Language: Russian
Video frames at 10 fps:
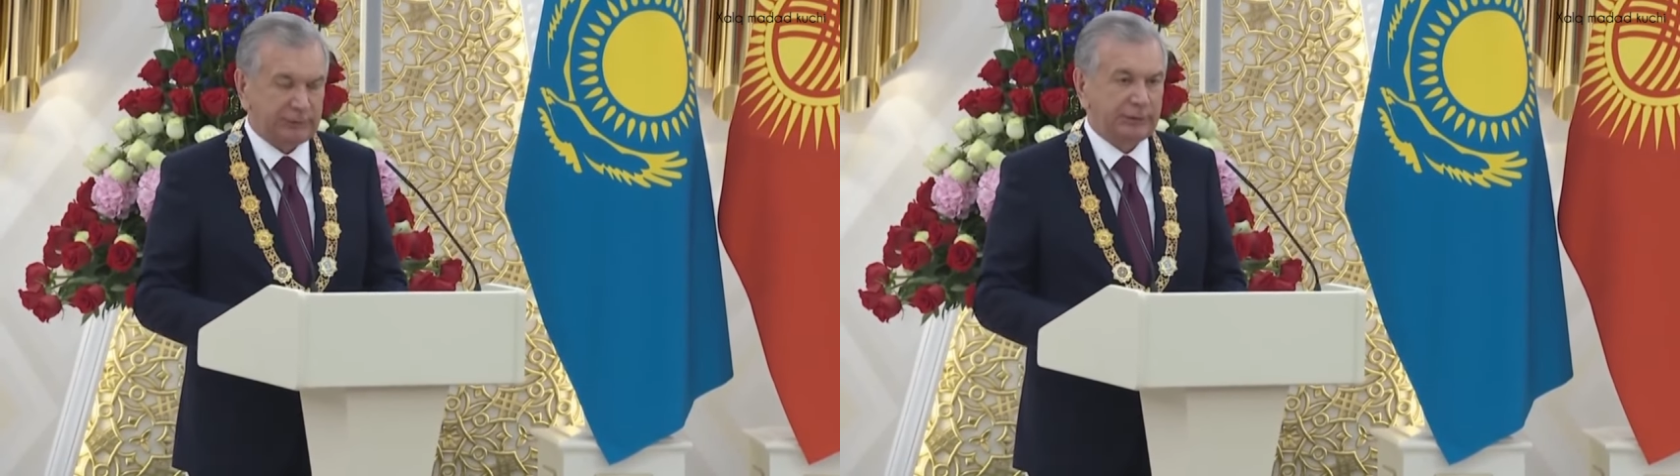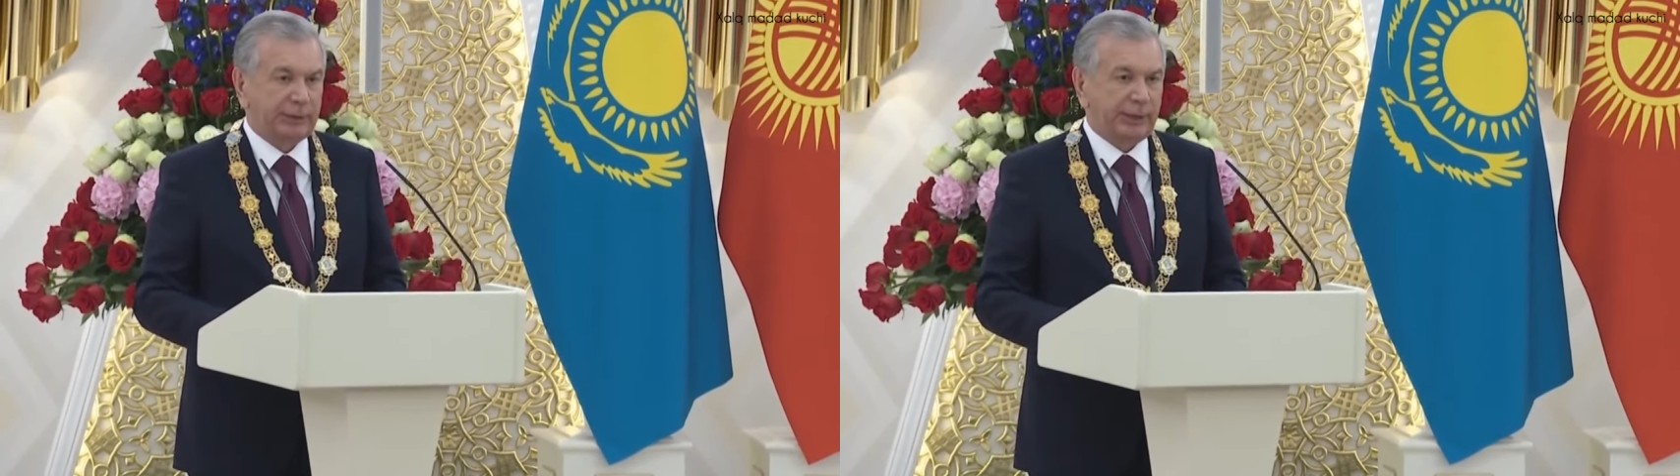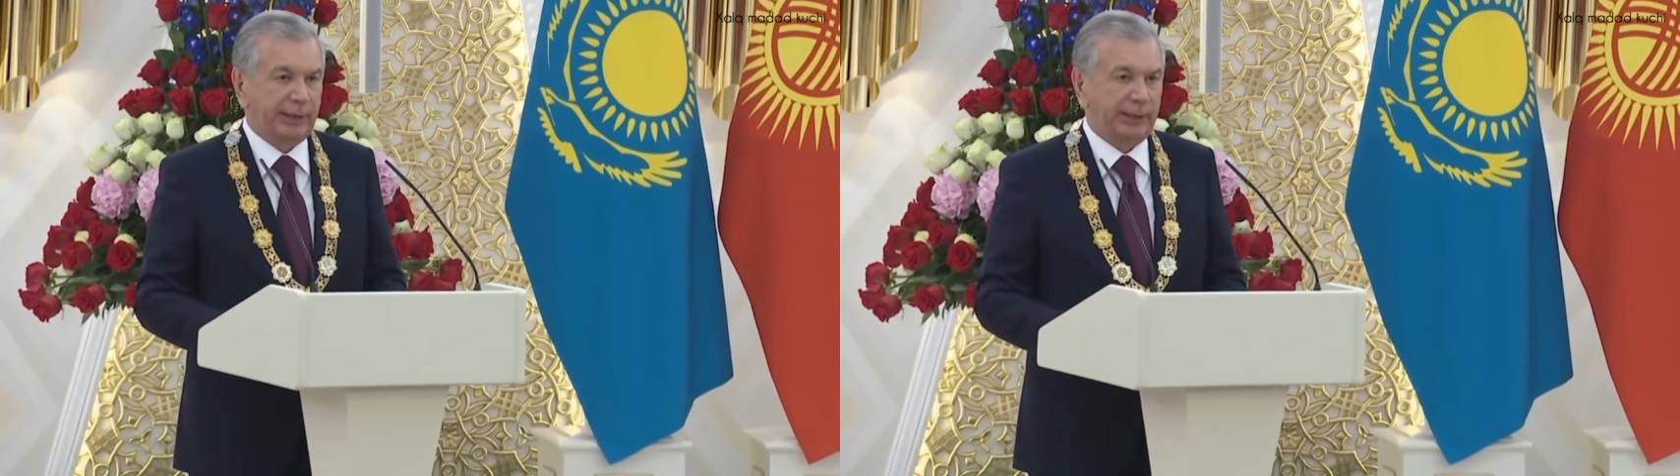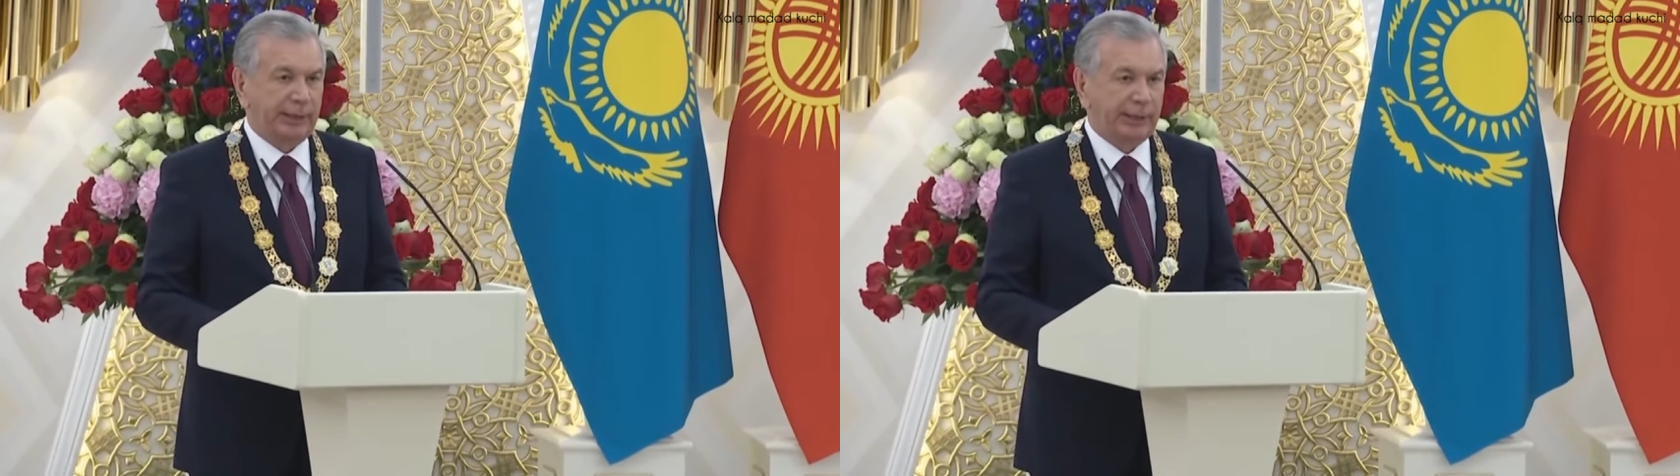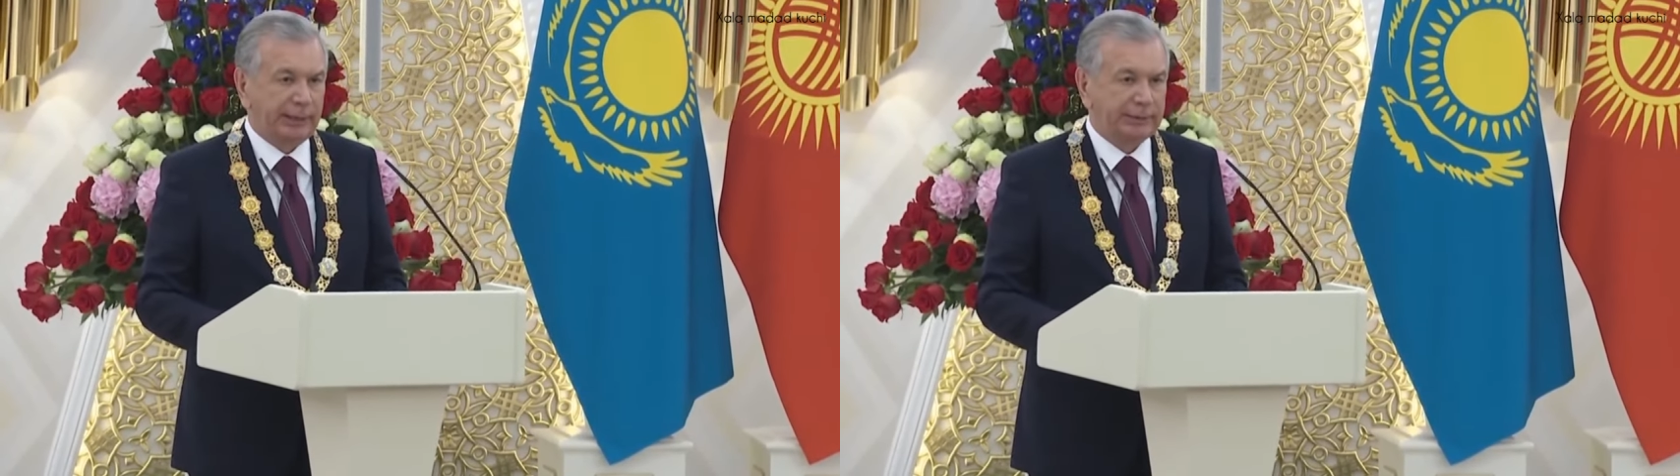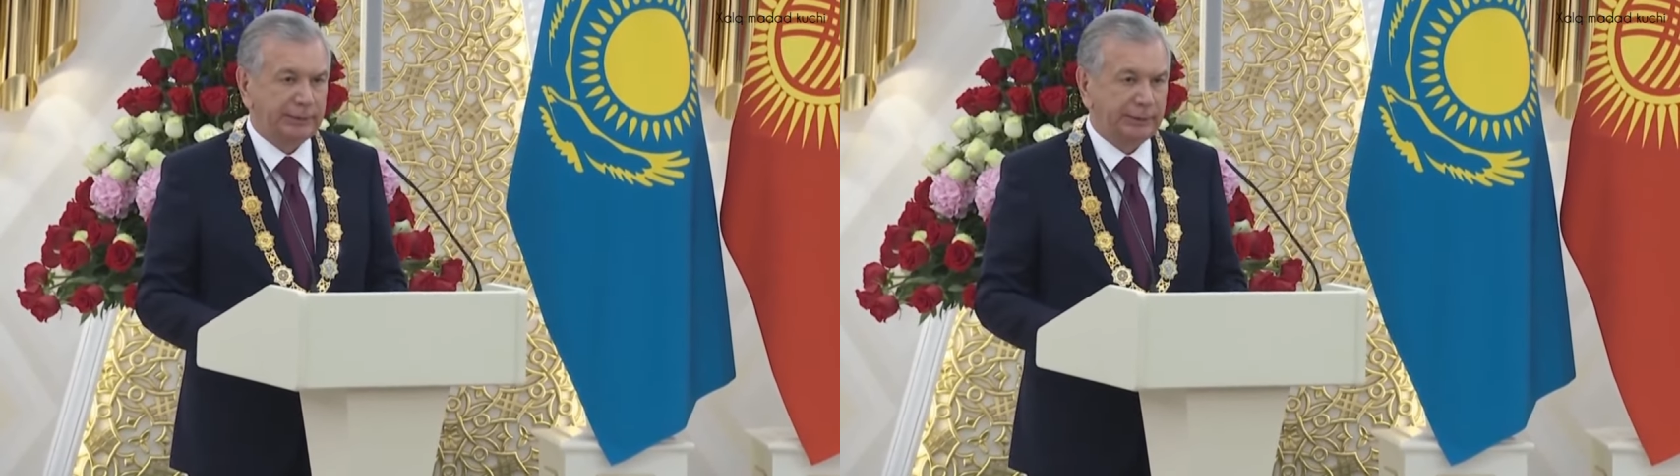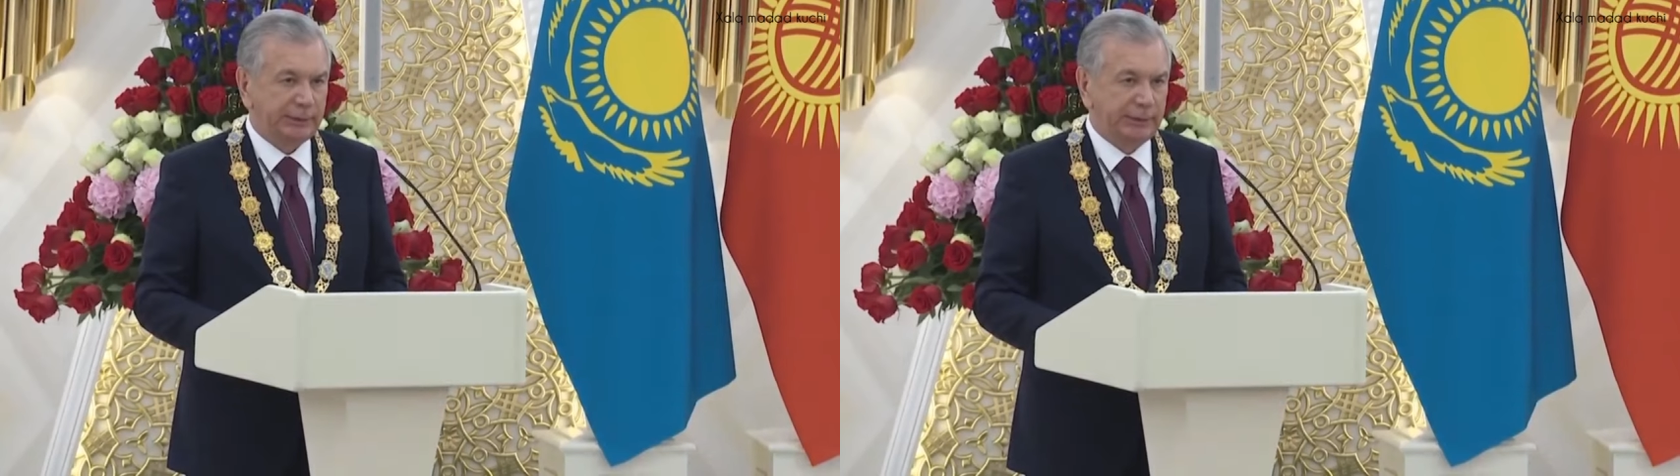Центральной Азии.